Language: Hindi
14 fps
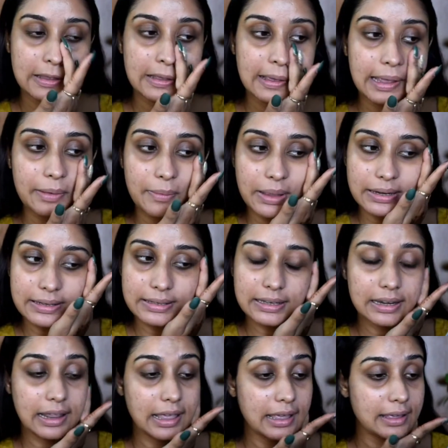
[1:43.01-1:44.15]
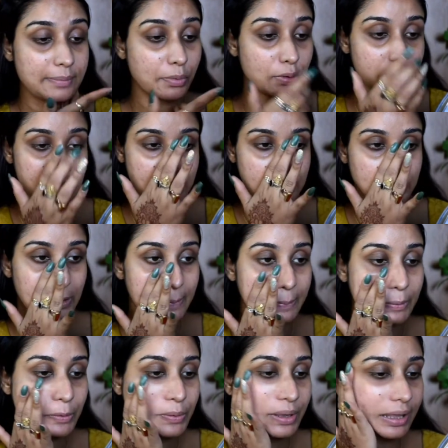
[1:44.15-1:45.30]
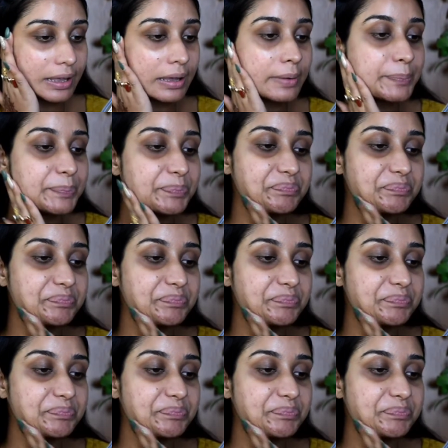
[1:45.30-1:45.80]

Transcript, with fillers: ये एक मेडिसिन है बोल सकते हो आप लोग ये